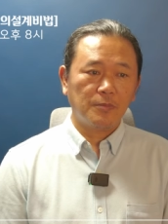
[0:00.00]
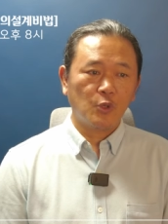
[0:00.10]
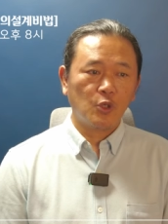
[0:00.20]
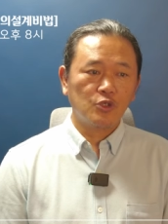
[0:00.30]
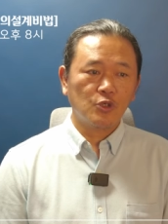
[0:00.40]

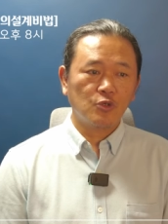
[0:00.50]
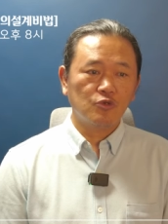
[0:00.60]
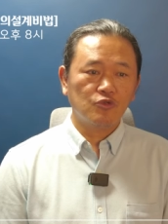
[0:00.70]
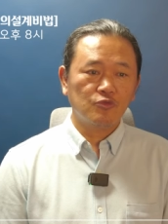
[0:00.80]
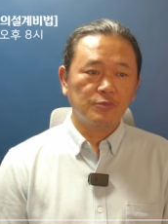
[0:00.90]

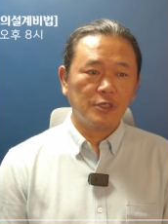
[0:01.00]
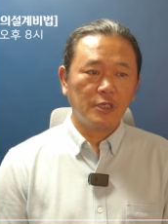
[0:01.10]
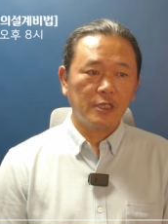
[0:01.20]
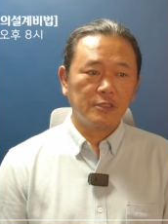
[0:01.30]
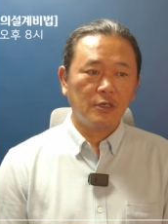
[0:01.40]
본격적으로 준비를
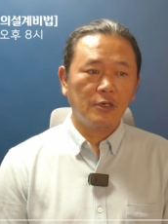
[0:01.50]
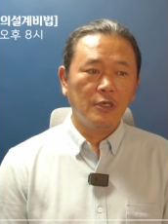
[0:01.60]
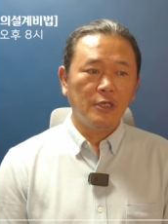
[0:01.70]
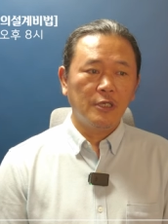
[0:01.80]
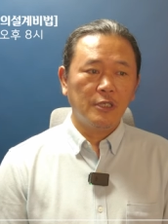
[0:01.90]
해서
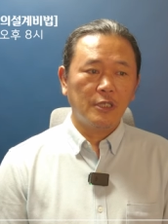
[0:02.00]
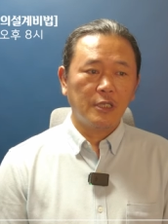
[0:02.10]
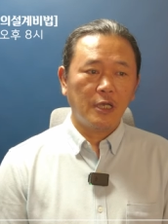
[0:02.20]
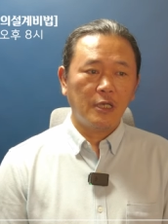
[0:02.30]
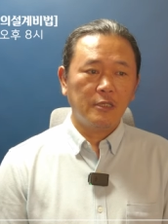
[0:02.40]

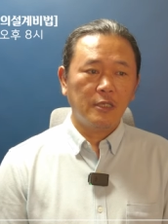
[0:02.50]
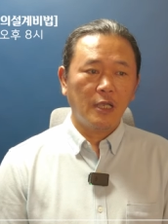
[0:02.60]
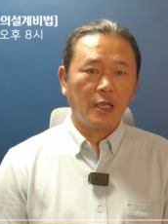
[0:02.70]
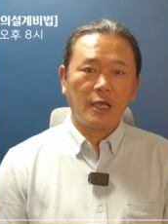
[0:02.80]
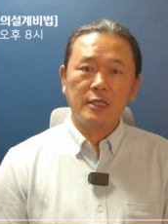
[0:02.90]
일단
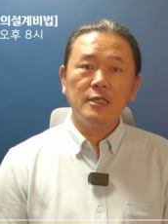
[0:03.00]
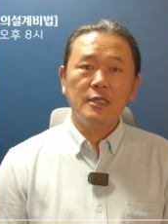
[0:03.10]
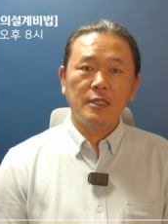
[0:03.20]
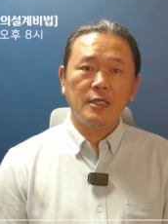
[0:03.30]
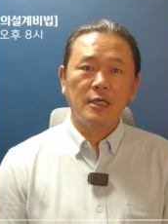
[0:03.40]

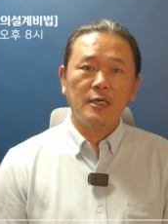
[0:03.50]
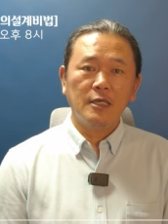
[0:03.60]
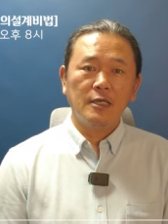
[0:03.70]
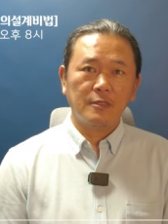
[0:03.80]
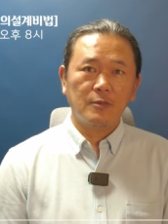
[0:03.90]
강의를 하나
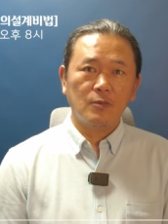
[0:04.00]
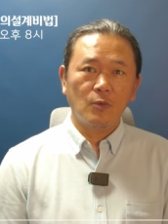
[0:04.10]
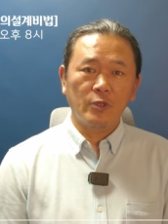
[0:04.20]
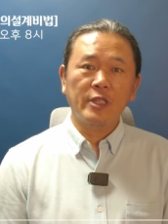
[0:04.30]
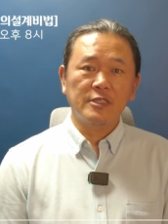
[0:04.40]

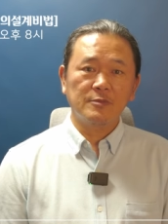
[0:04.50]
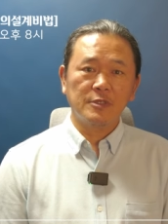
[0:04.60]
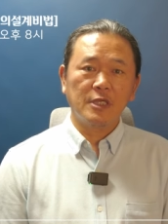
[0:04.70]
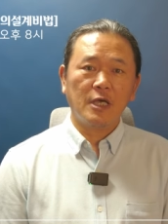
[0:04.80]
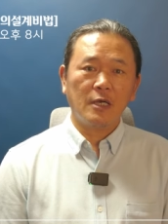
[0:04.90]

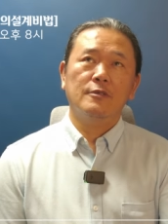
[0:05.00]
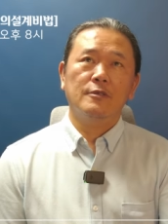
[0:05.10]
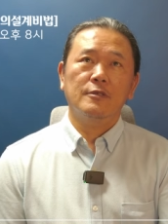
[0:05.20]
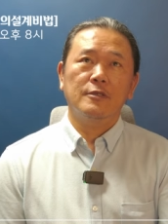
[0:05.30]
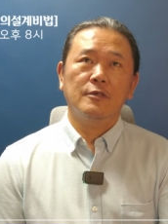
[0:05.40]
올려놨습니다.
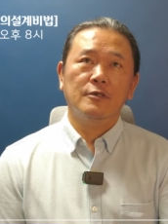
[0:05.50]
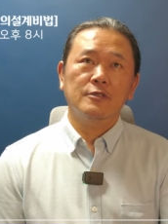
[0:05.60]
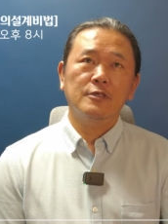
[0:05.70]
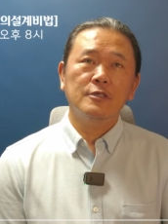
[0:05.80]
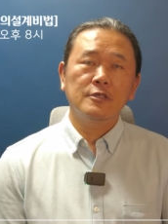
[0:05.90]

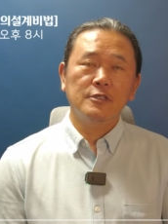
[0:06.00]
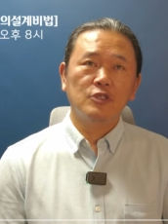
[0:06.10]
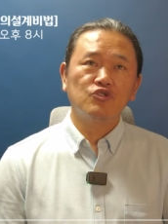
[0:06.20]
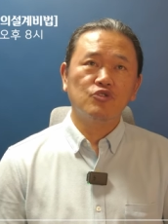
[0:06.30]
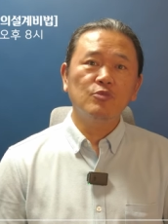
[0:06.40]
이거는
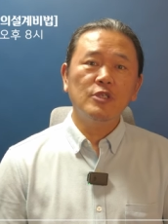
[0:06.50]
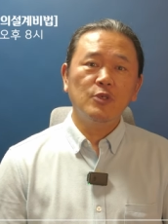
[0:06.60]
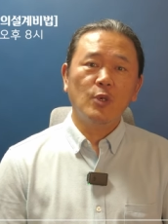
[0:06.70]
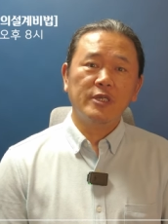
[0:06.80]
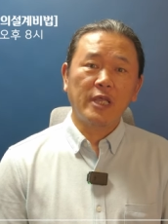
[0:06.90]
이제 줌을
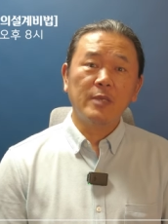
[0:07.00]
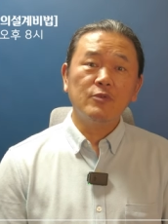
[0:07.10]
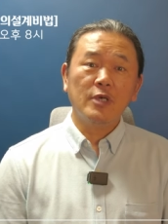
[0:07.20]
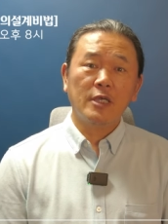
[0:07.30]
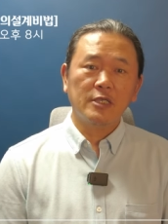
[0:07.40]
이용한
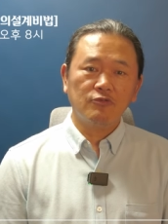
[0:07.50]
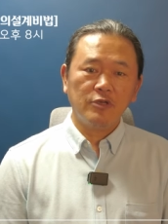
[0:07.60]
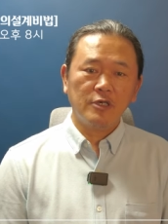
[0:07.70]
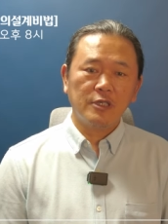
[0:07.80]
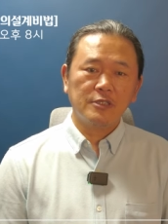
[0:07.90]
라이브
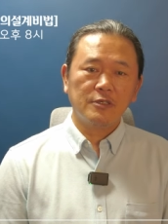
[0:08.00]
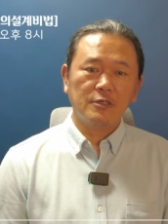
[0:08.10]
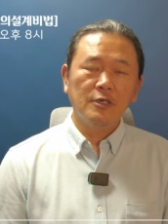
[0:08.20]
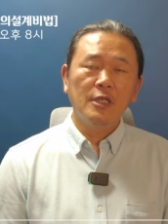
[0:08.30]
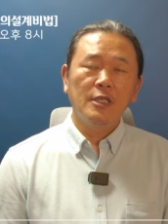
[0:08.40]
강의고요.
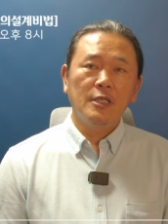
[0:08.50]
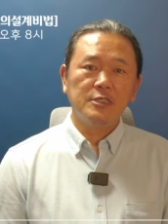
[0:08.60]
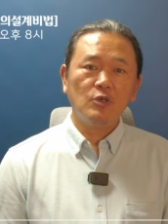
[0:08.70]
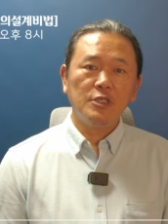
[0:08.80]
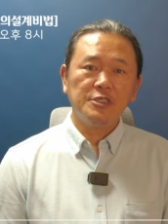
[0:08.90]
그래서
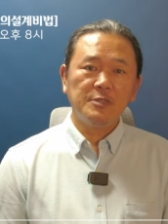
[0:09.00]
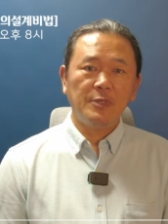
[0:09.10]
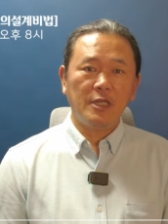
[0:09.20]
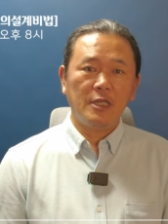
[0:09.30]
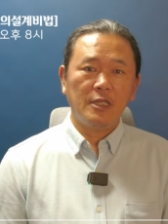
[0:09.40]
7월
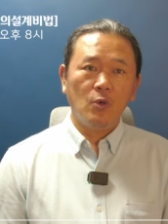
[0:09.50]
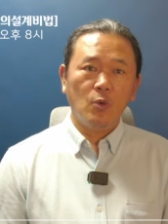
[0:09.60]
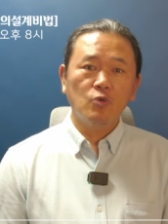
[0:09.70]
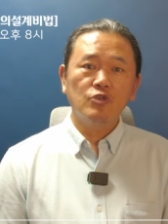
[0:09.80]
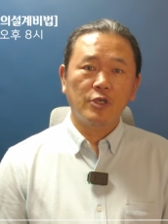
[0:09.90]
10일
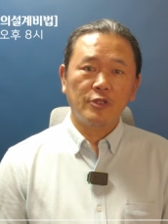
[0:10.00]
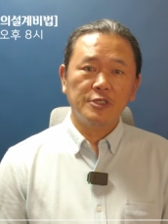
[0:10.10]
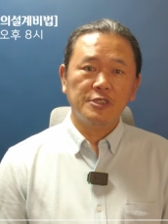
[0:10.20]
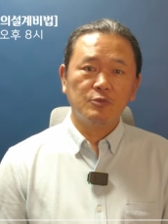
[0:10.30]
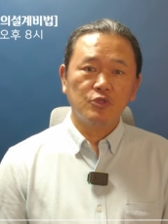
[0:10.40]
오후
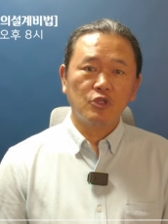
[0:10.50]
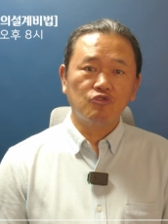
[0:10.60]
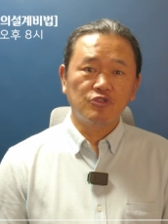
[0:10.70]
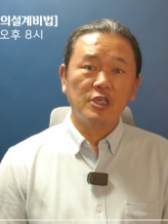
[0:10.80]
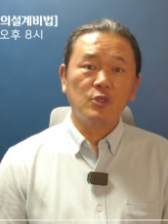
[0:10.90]
8시부터
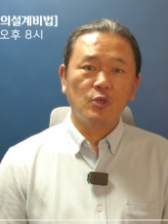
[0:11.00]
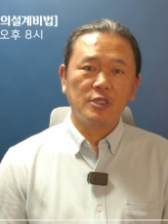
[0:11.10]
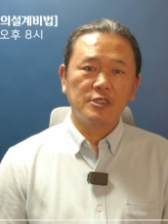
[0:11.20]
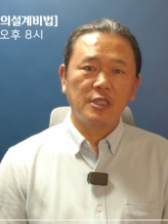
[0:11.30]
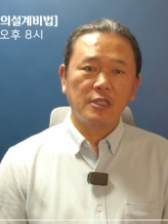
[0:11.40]
2시간
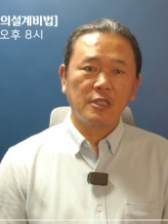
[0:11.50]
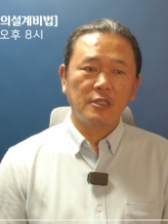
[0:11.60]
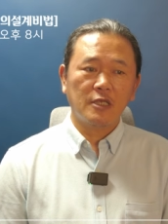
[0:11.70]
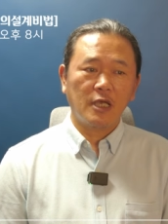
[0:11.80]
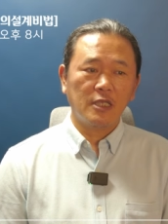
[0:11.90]
동안
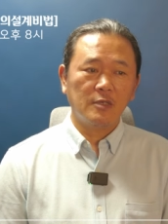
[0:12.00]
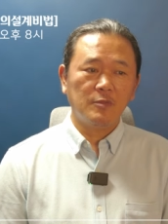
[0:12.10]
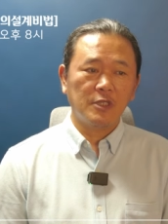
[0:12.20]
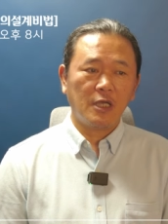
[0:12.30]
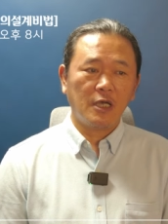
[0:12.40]
진행되는
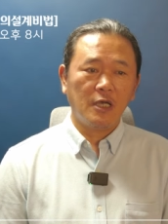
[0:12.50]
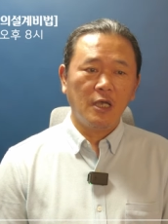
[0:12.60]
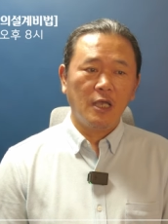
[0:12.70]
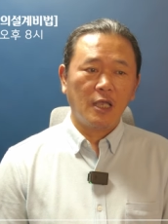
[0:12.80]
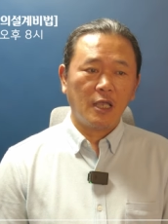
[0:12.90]
강의입니다.
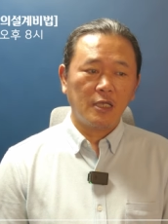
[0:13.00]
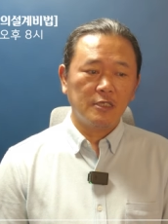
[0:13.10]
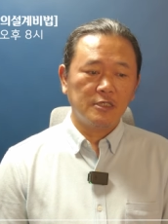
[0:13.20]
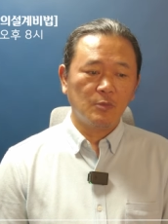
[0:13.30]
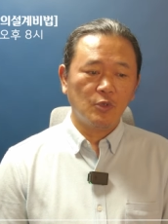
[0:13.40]

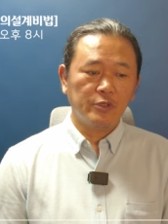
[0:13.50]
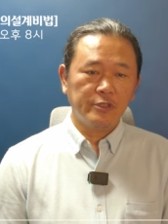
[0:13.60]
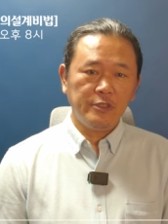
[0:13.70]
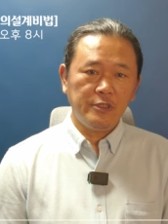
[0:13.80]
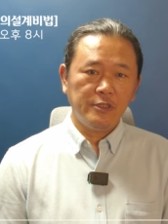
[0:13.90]
강의
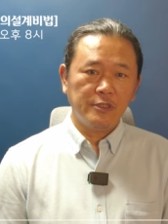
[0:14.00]
제목은